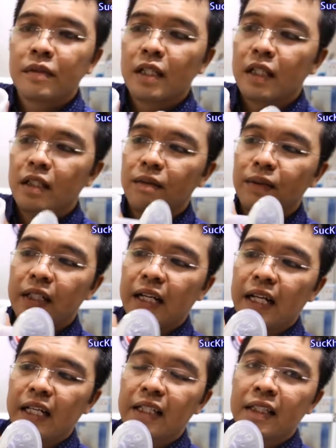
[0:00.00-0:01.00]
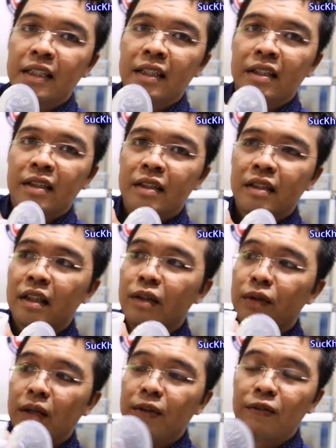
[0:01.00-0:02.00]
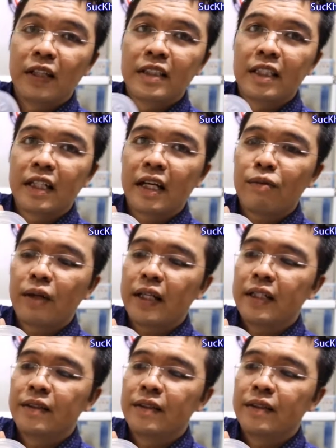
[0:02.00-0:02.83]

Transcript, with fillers: thì nó mới ra đây, thì chúng ta mới vệ sinh cái ống này.